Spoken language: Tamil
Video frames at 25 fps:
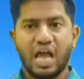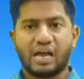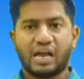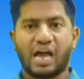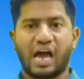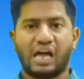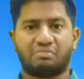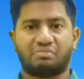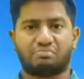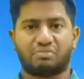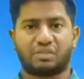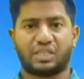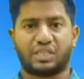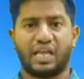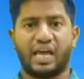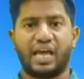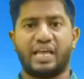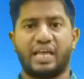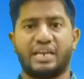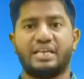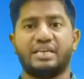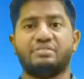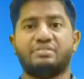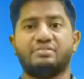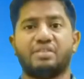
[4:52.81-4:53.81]
கத்தர்
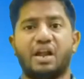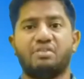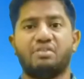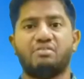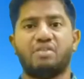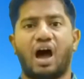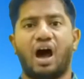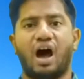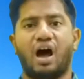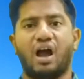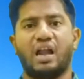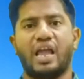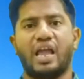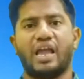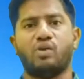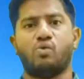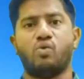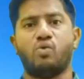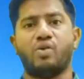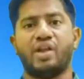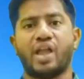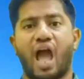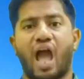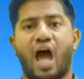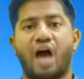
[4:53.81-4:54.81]
இந்த நாளை
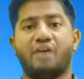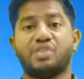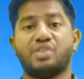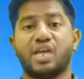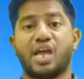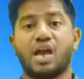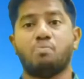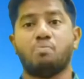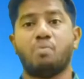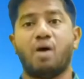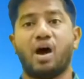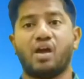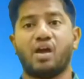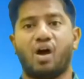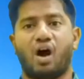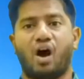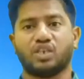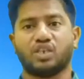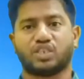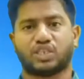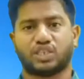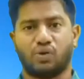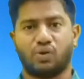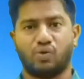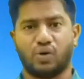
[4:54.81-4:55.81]
உன்னை அதிகமாய்
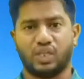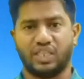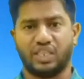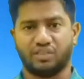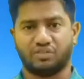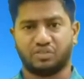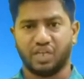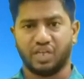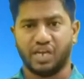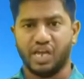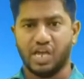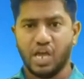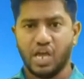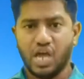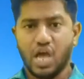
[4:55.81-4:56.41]
ஆசிர்வதித்து